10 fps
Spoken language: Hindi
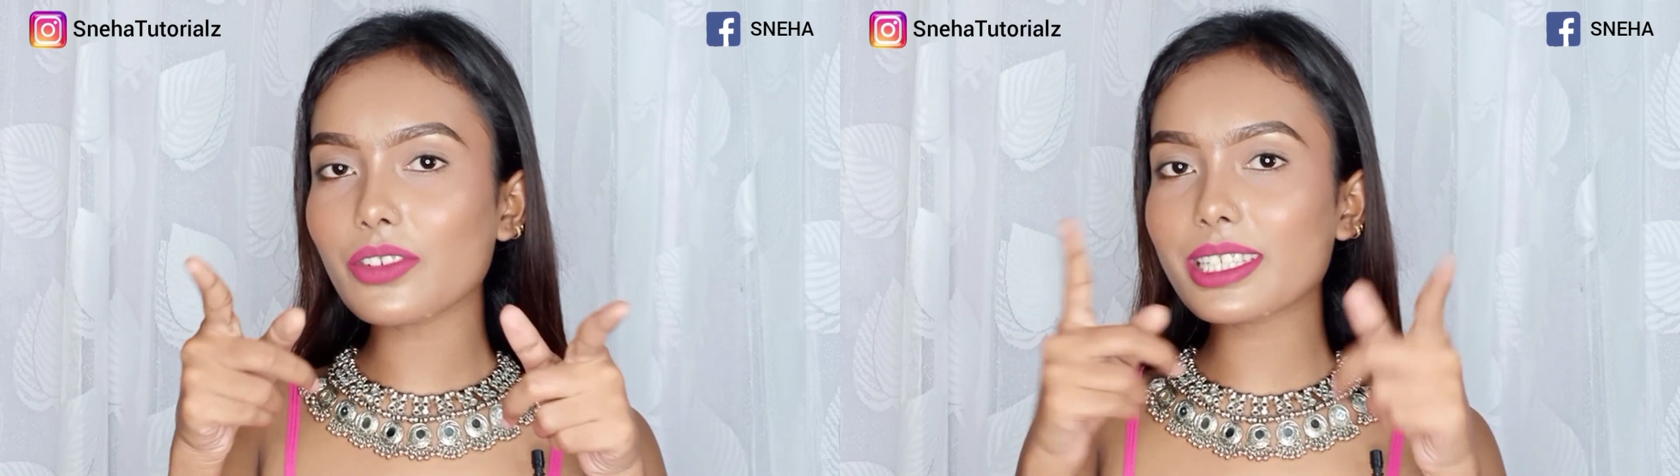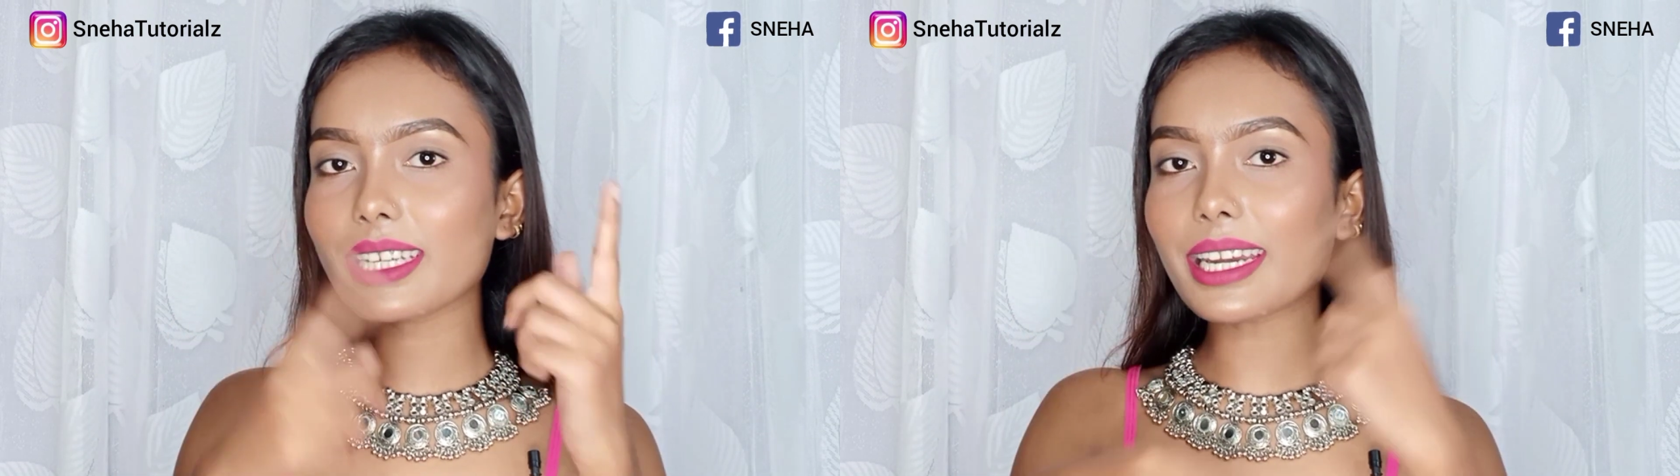
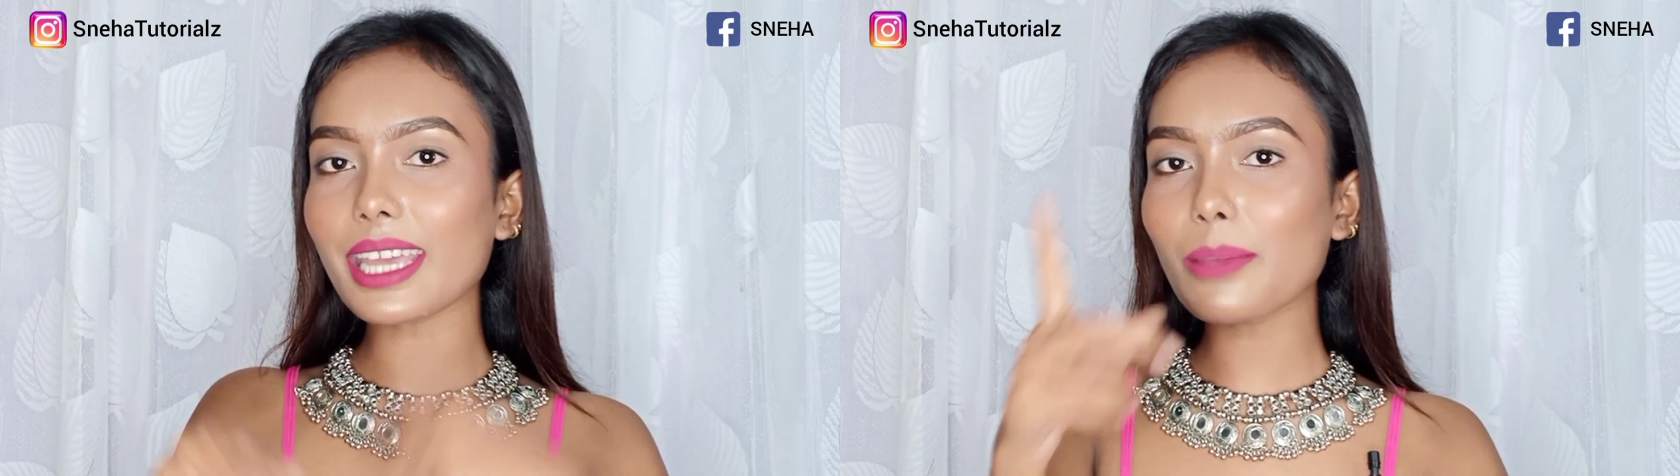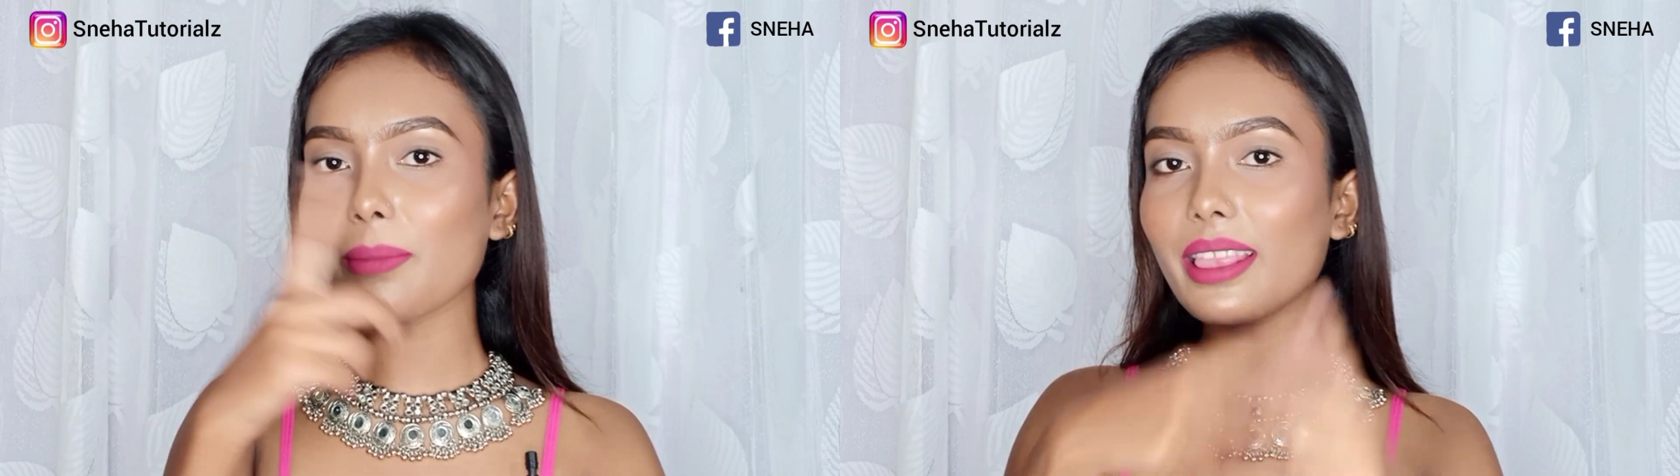वॉसिंग
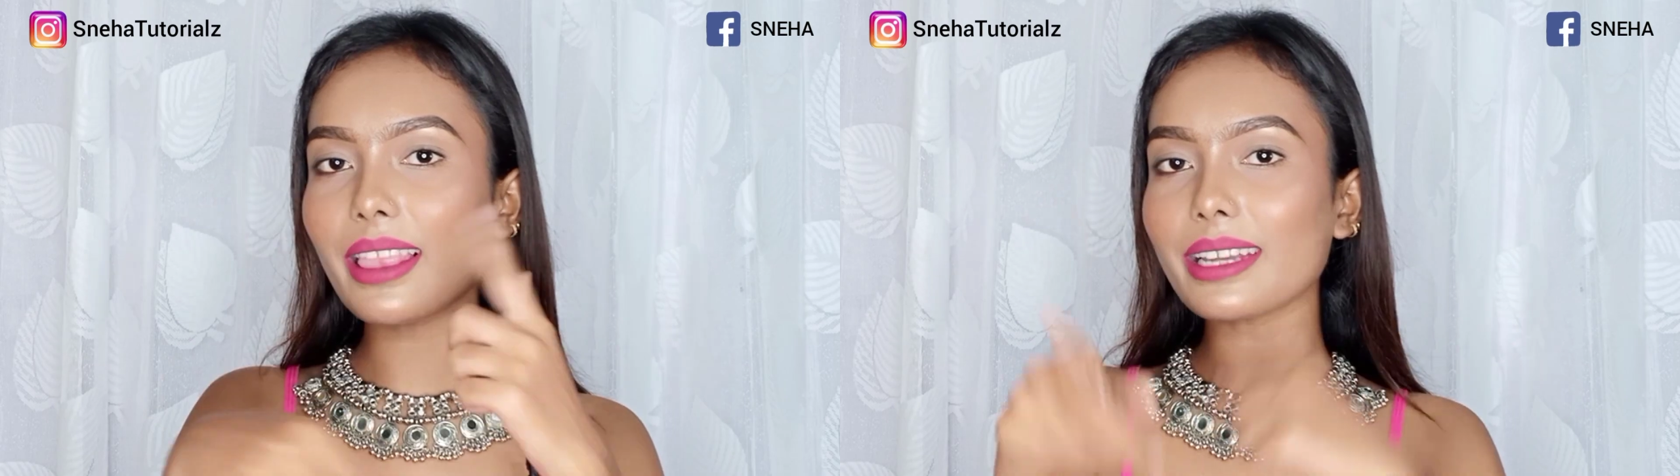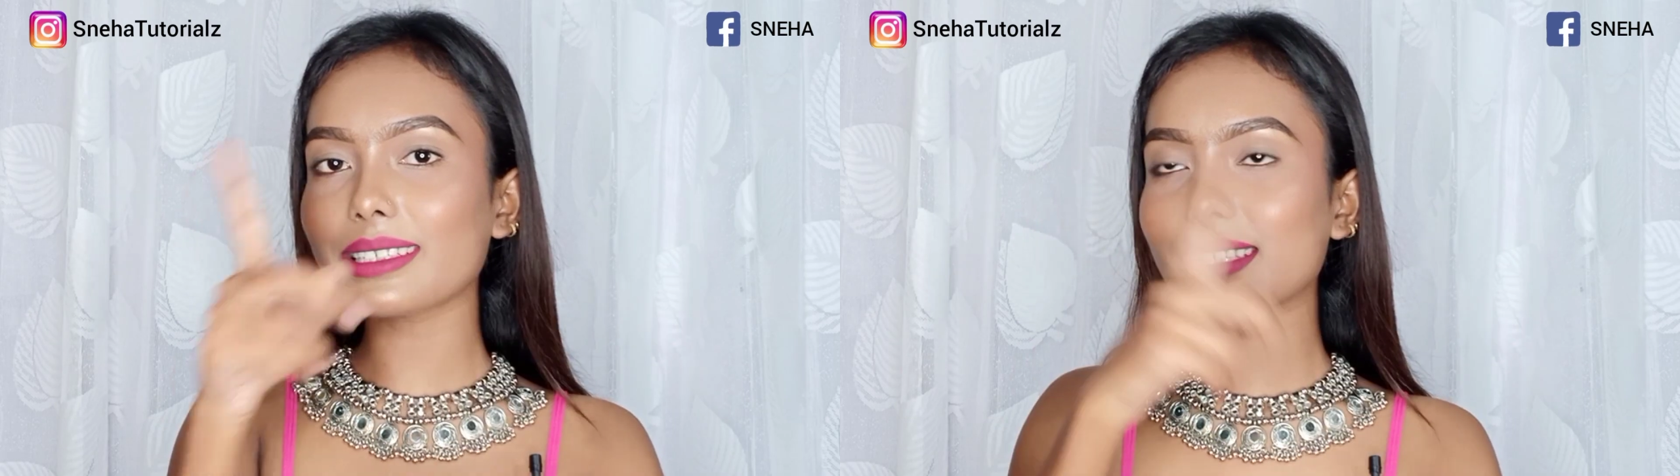टाइम
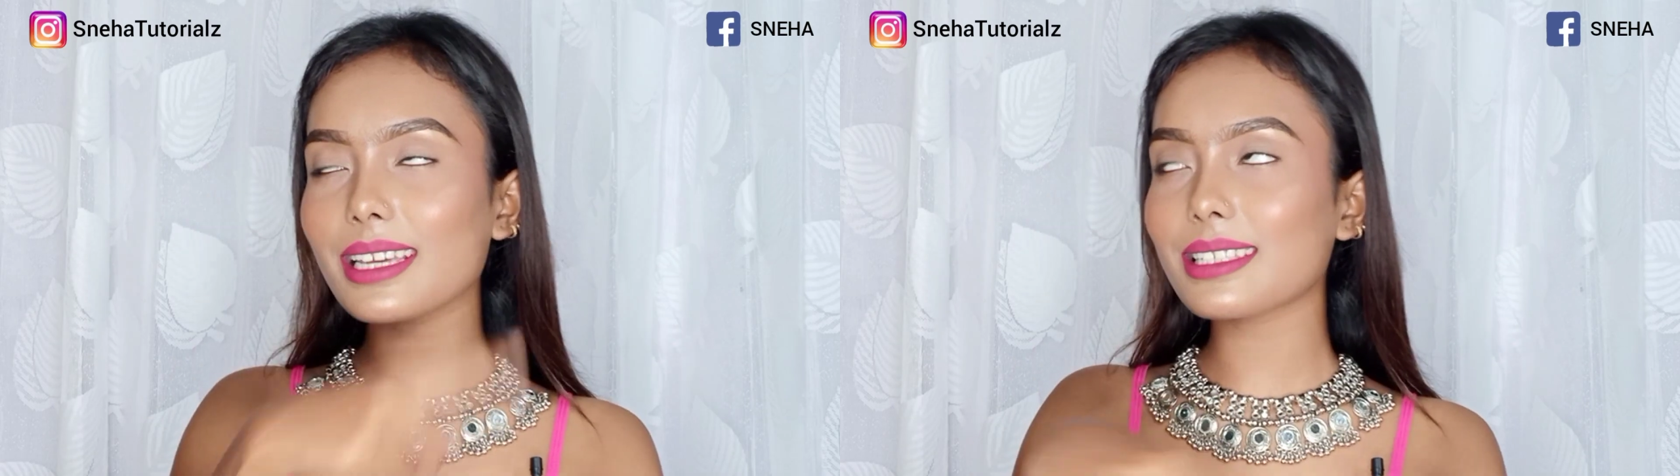लेट्स गेट